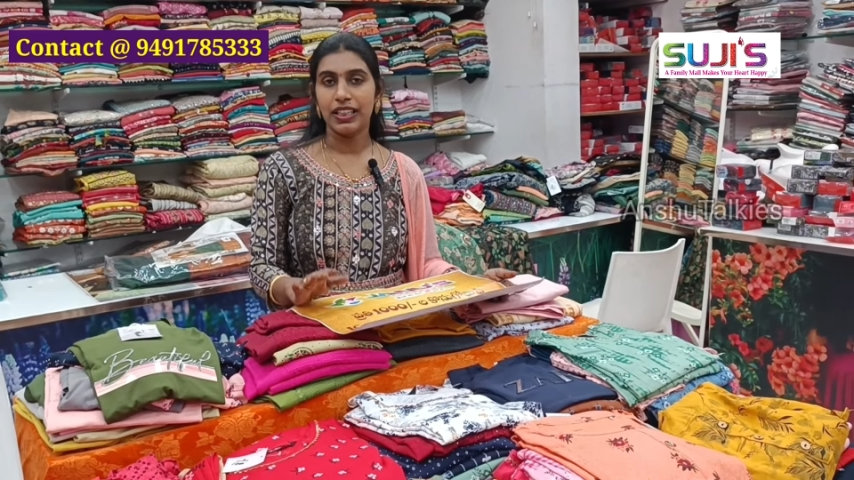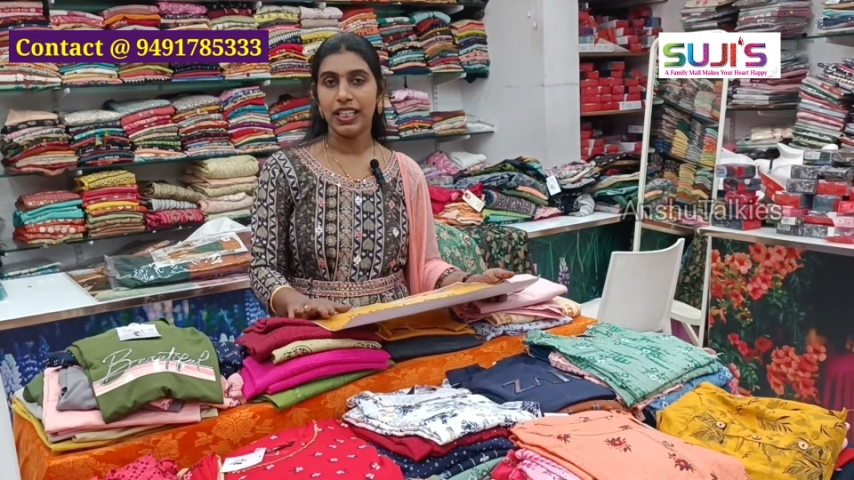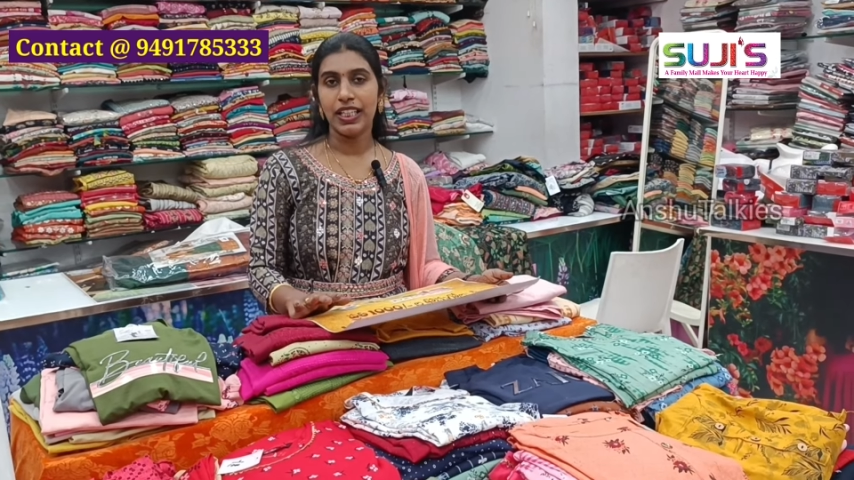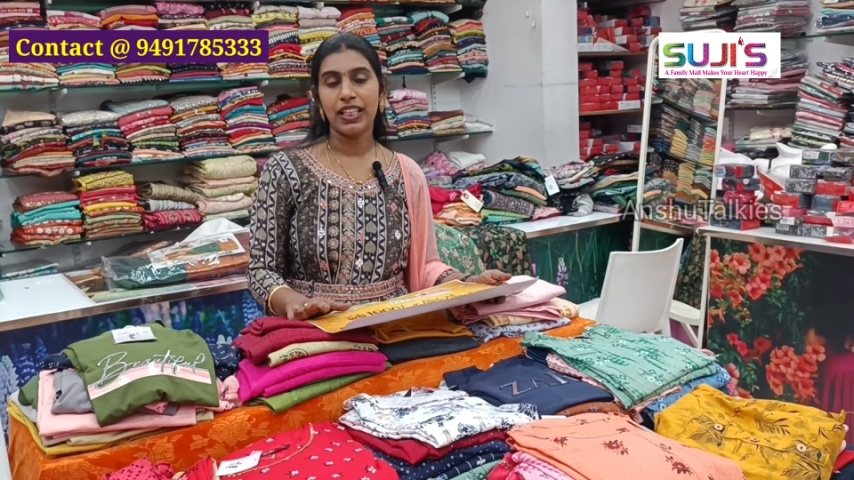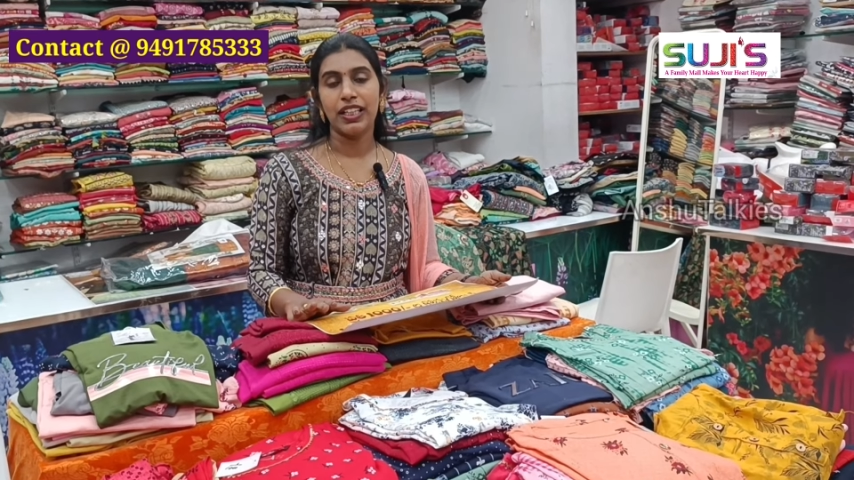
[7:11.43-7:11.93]

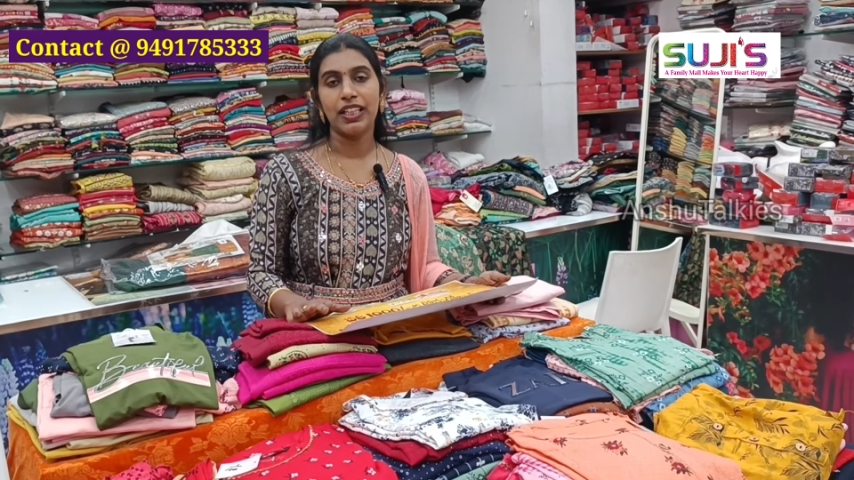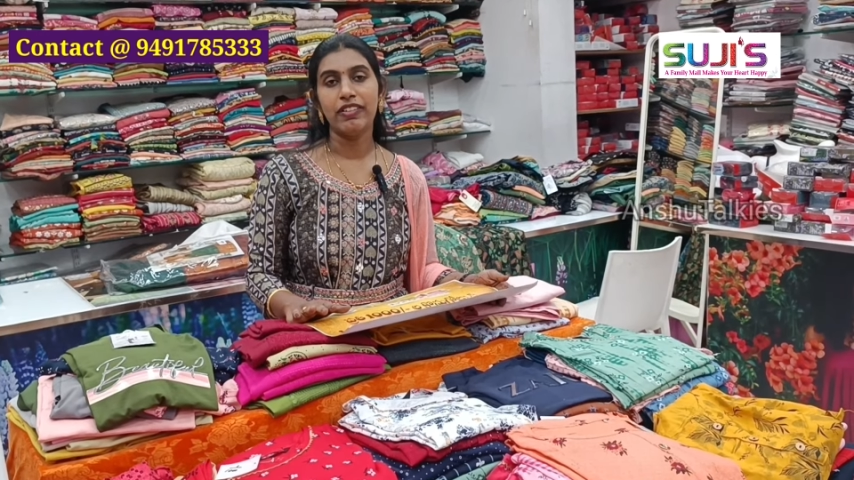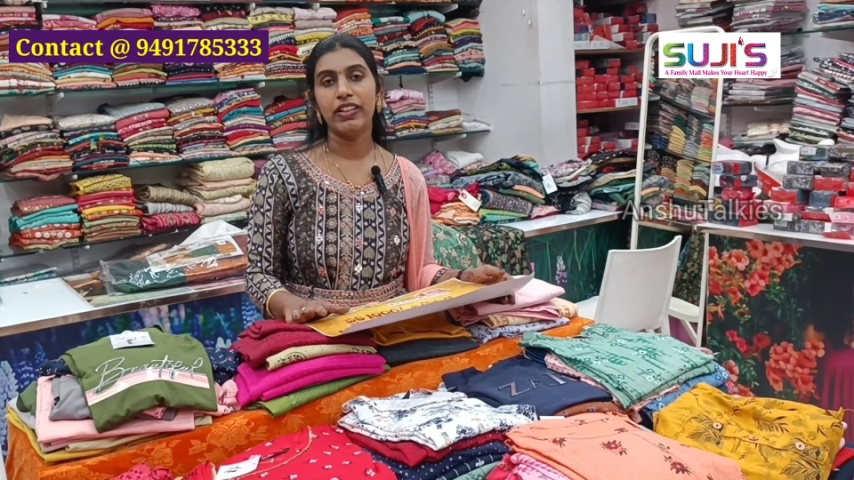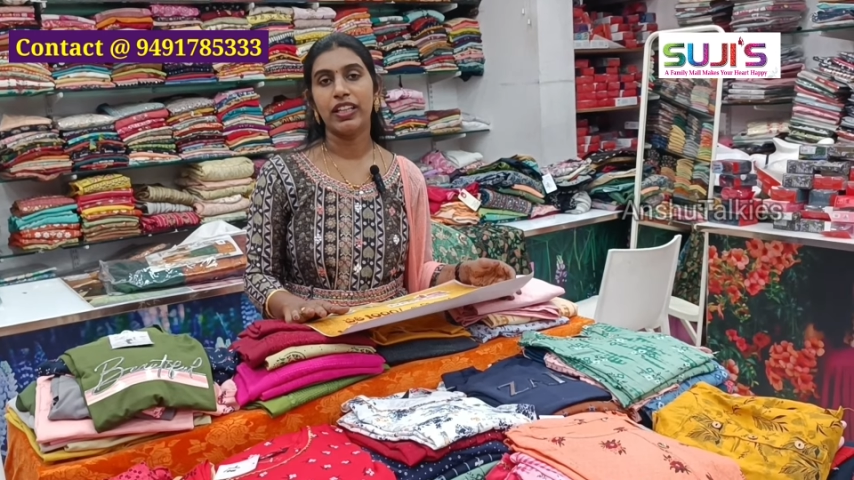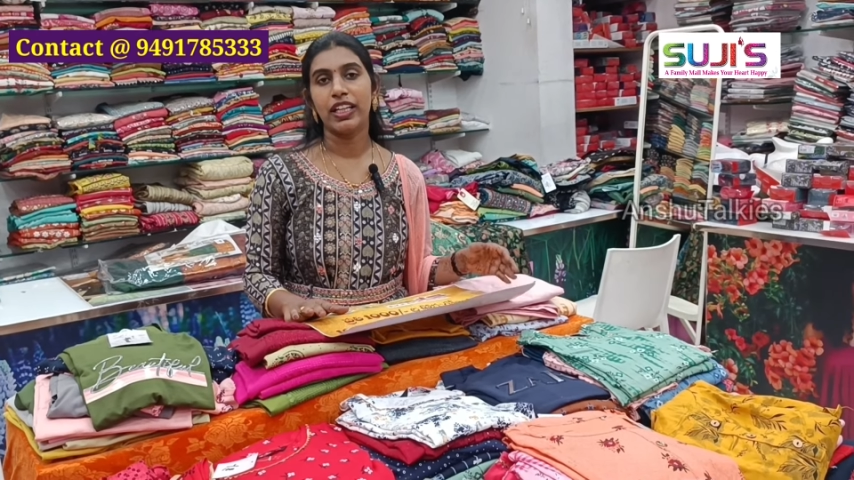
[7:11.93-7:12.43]

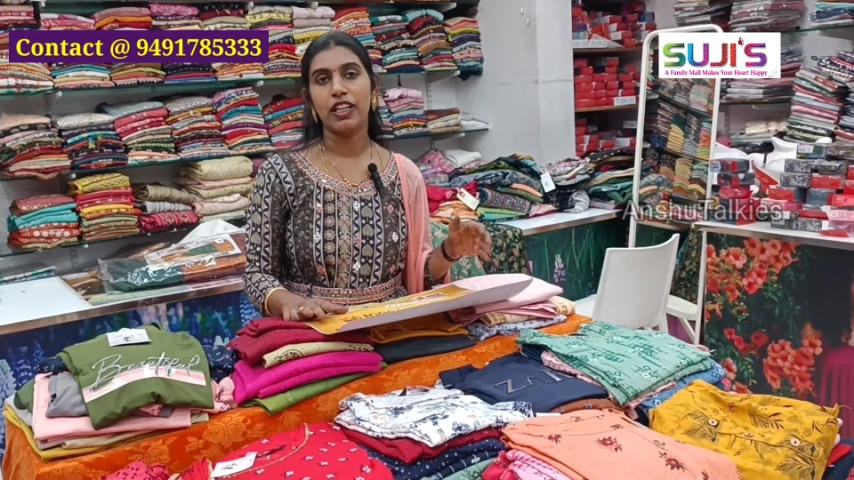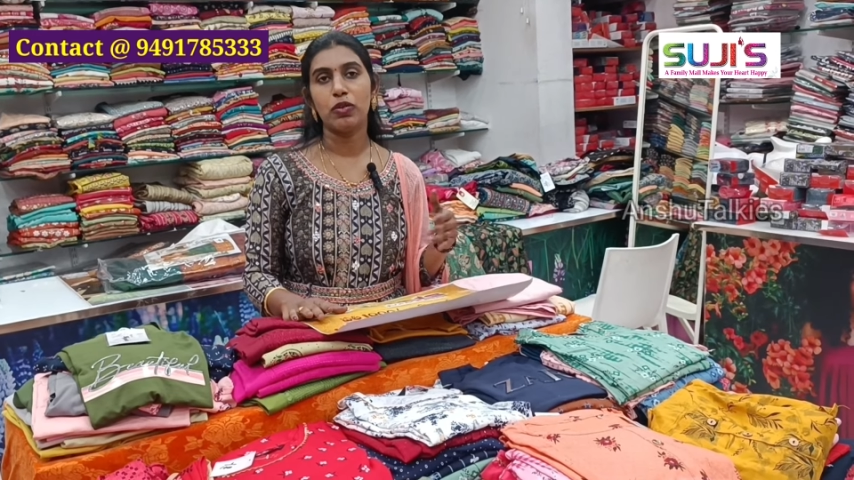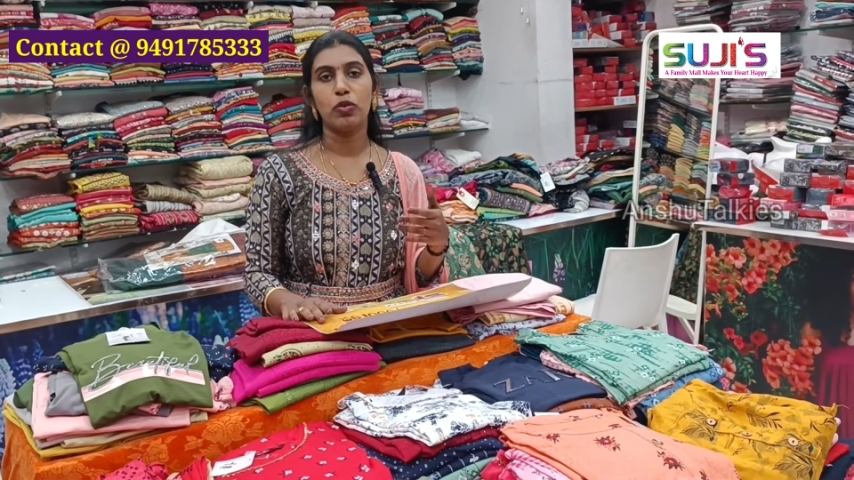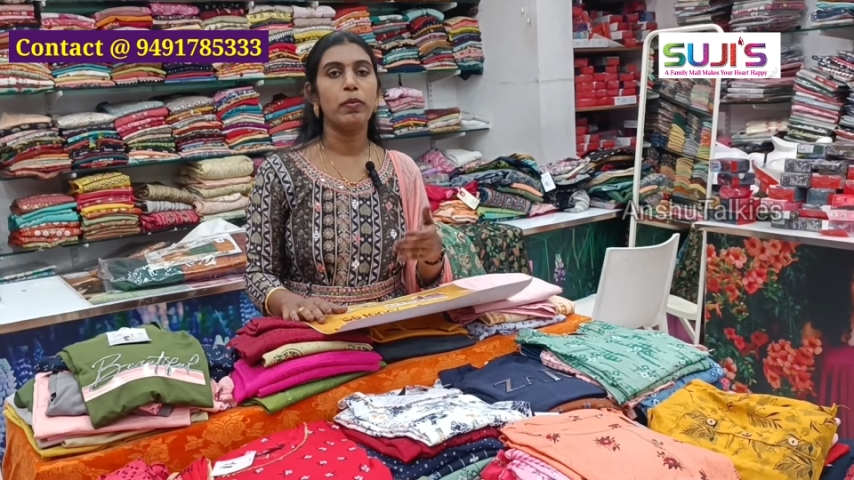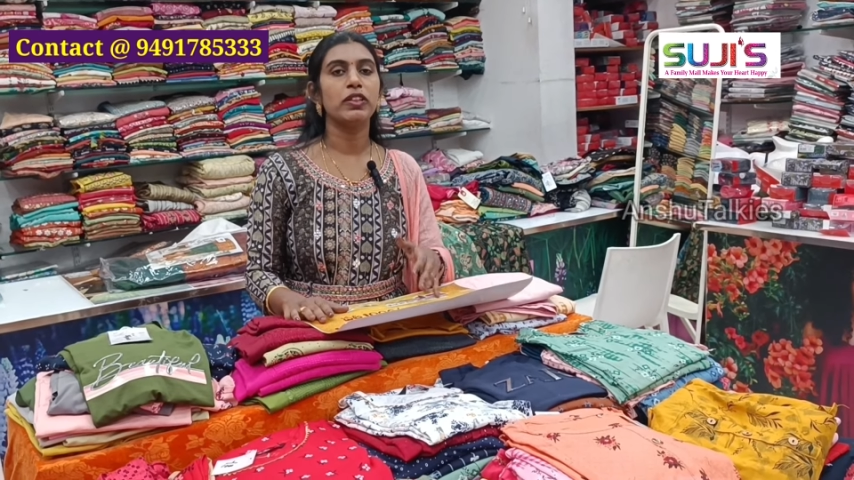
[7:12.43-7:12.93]
అంతేకాదండి వీళ్ళ దగ్గర
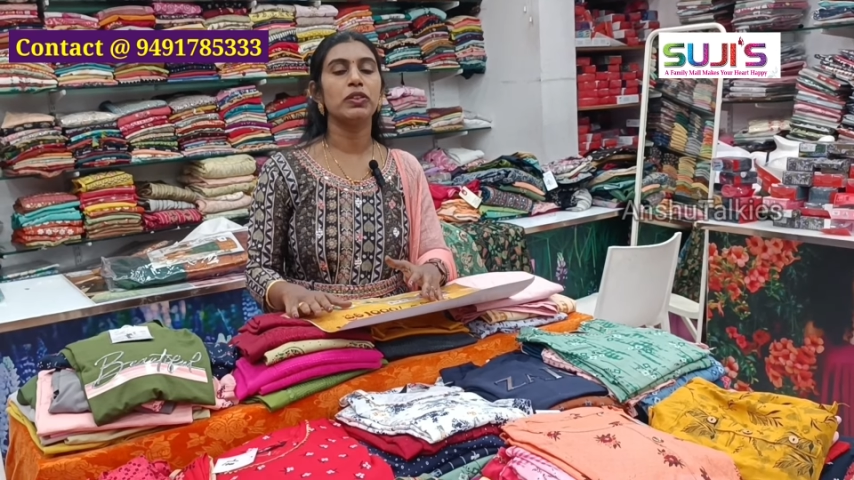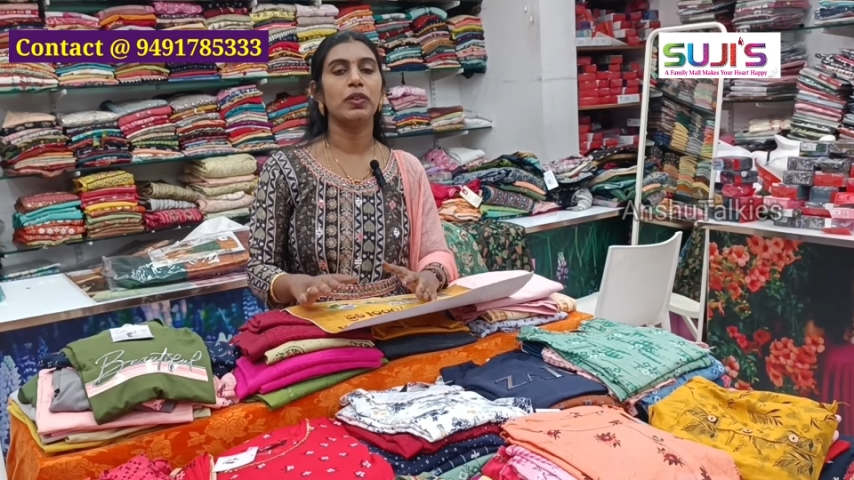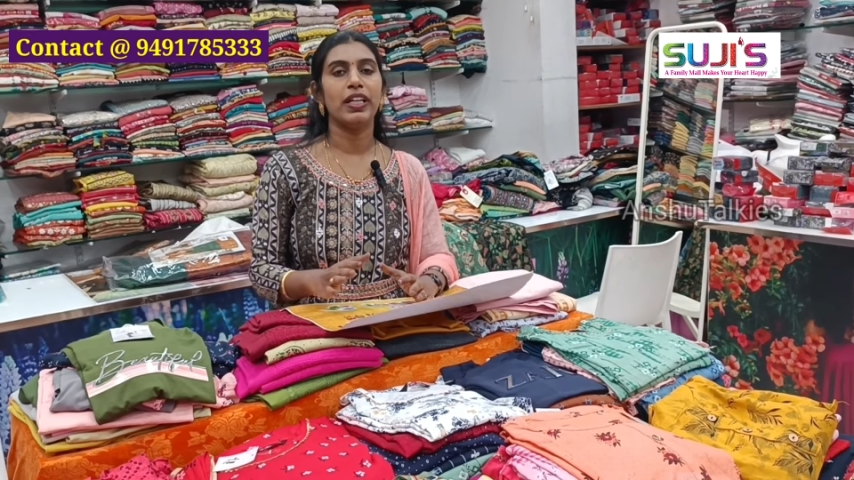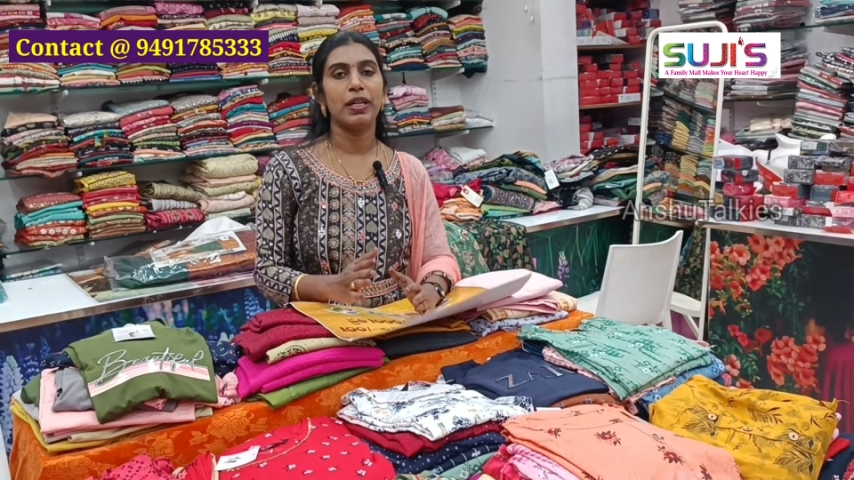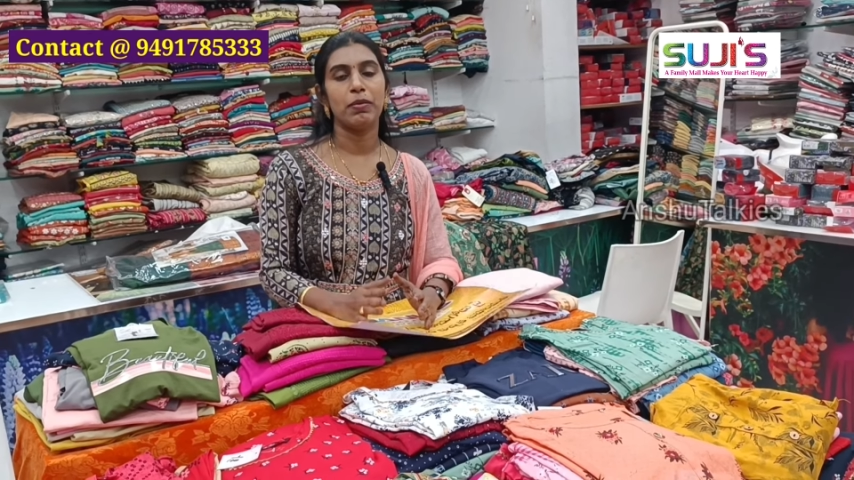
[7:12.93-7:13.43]
కూపన్స్
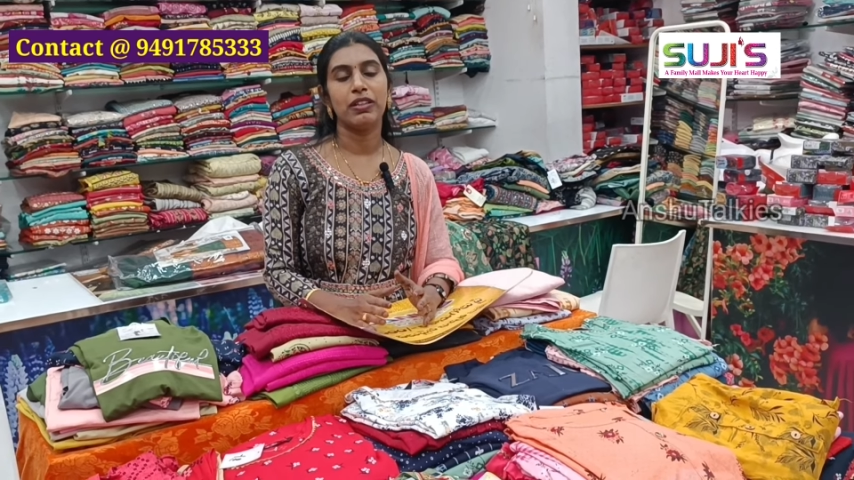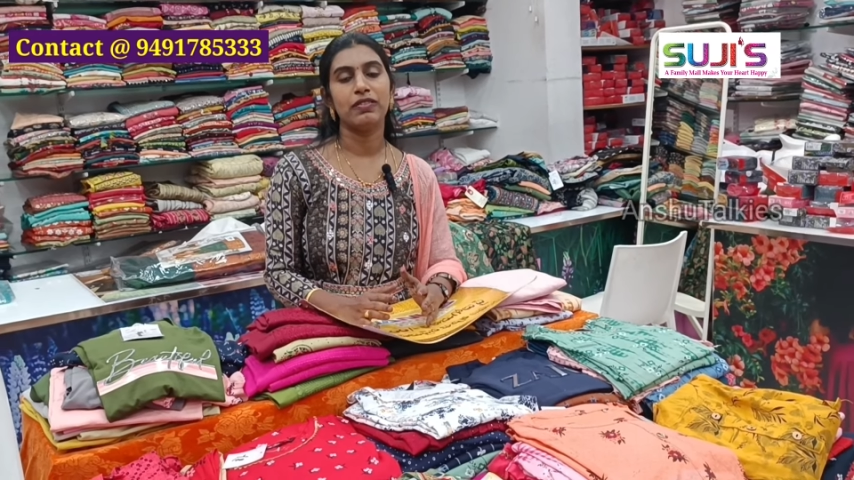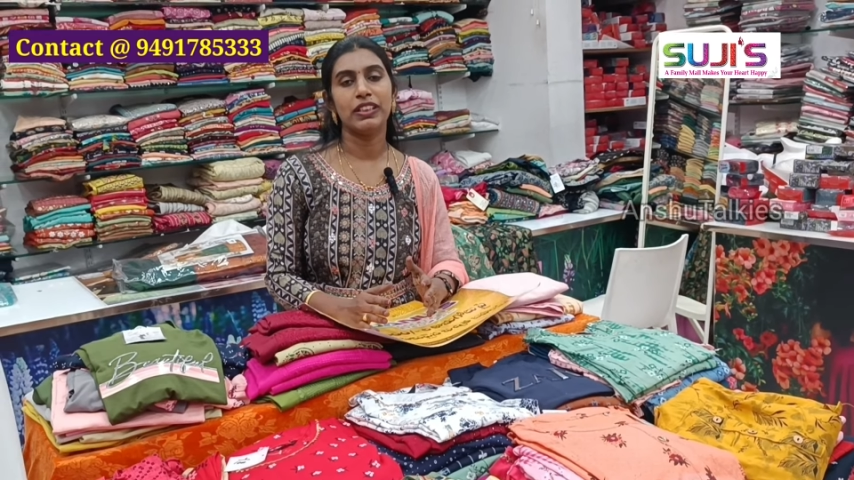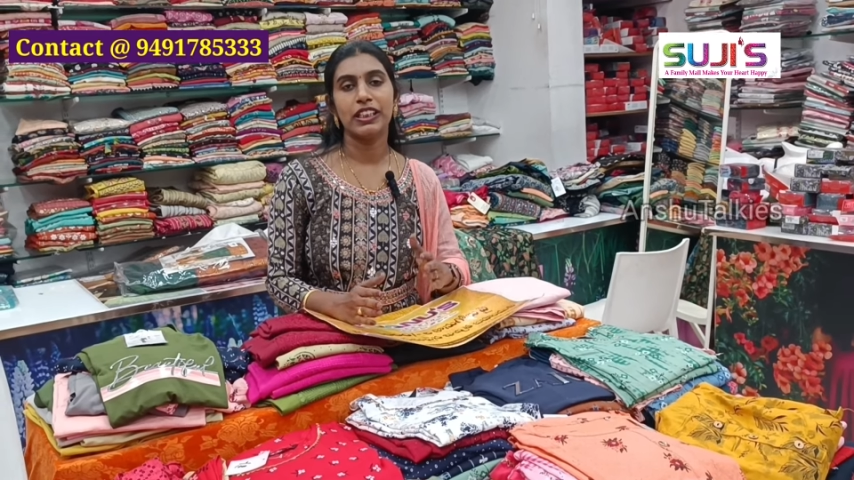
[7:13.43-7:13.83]
ఉంటాయి మనం